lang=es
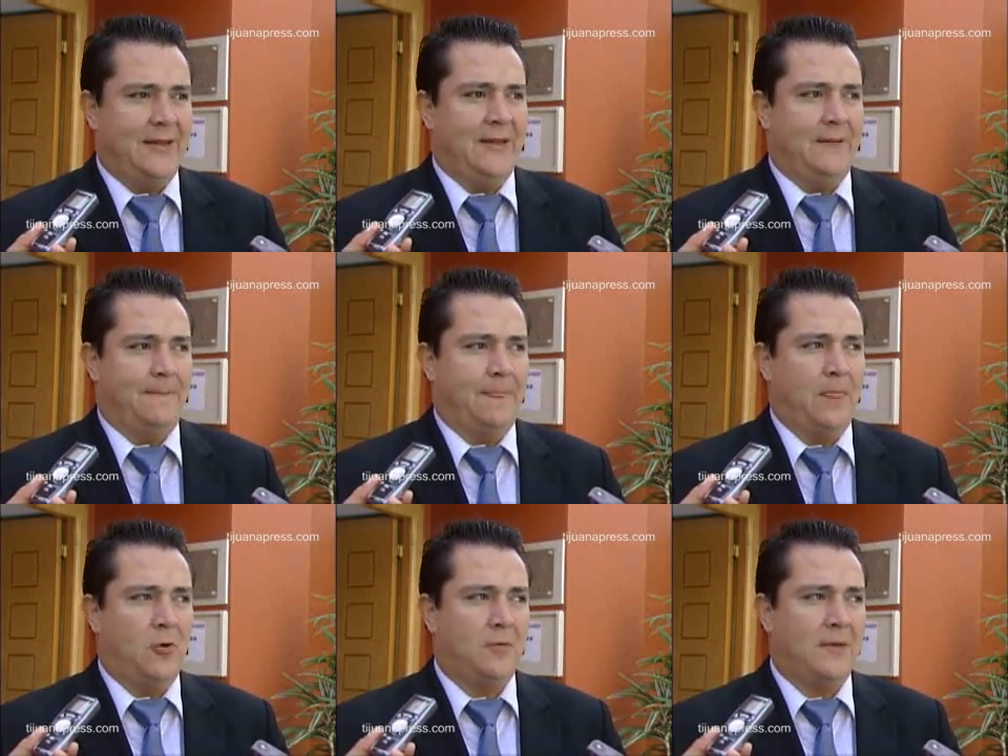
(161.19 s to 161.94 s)
Eh,
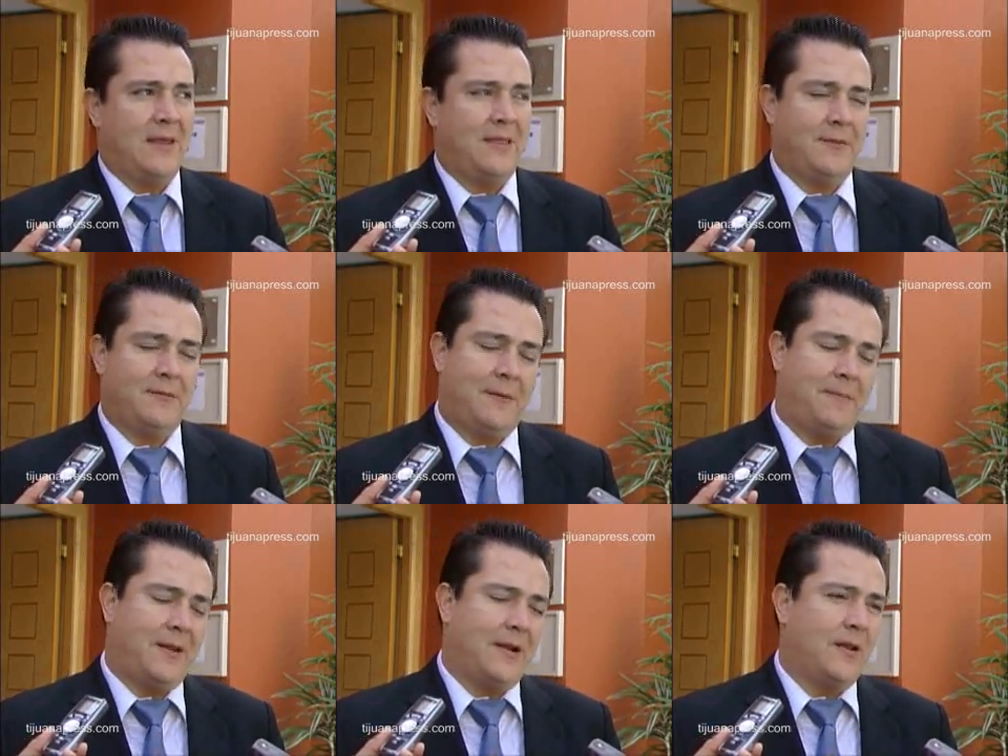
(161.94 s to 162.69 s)
no nada más va
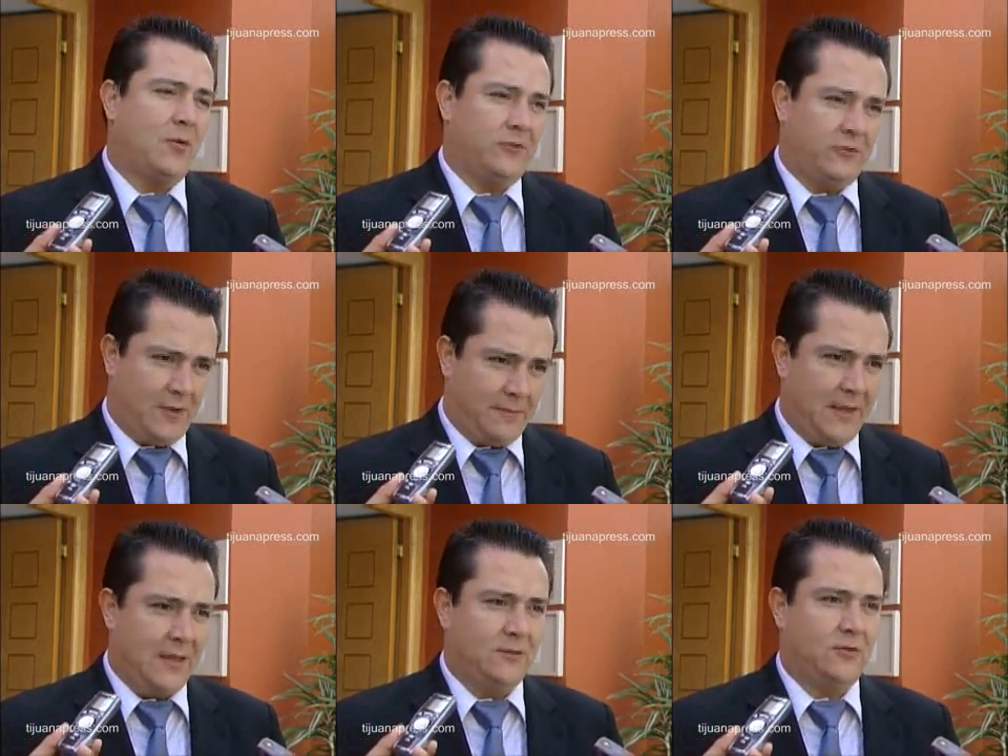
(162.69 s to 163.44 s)
a parar en
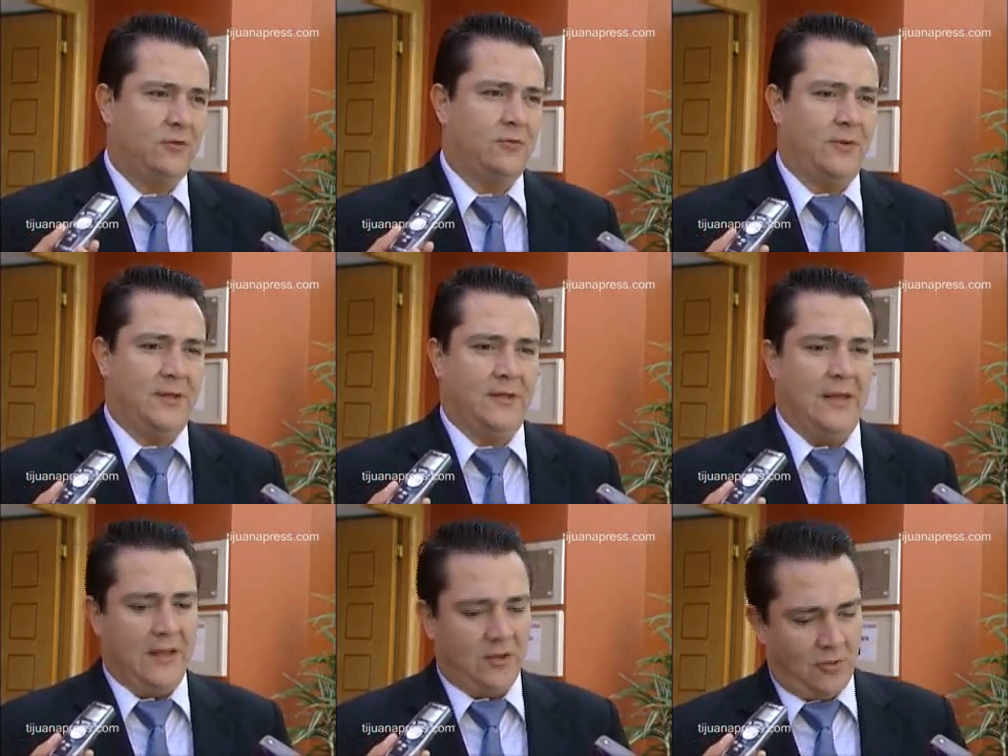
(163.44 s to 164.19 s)
cuestionamientos o
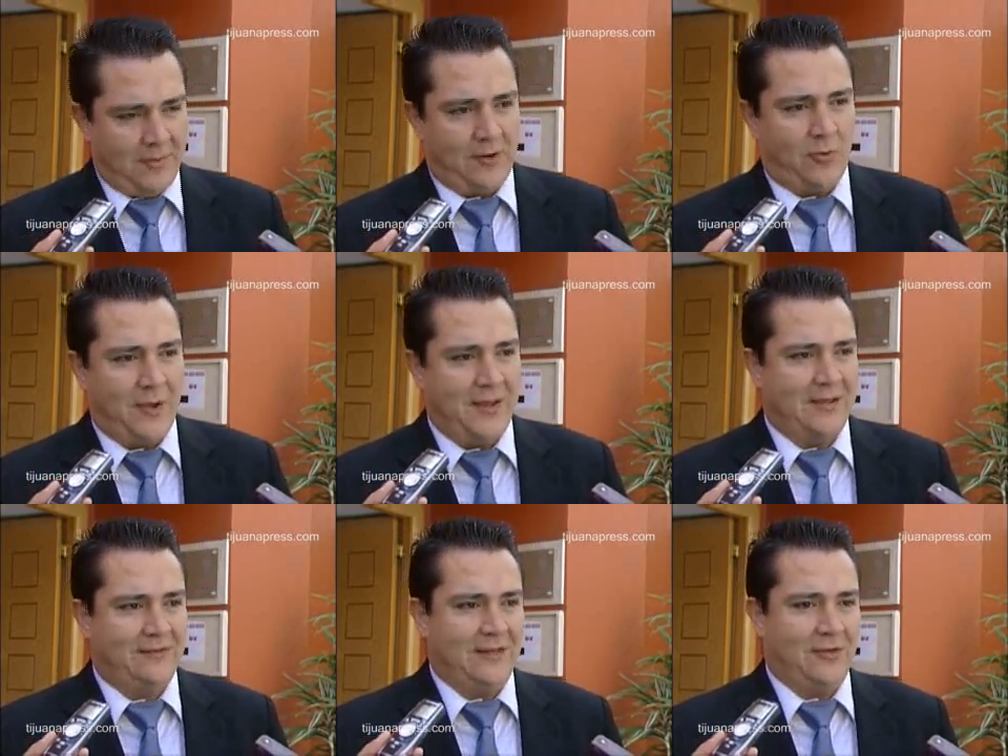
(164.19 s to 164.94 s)
en tomar huellas,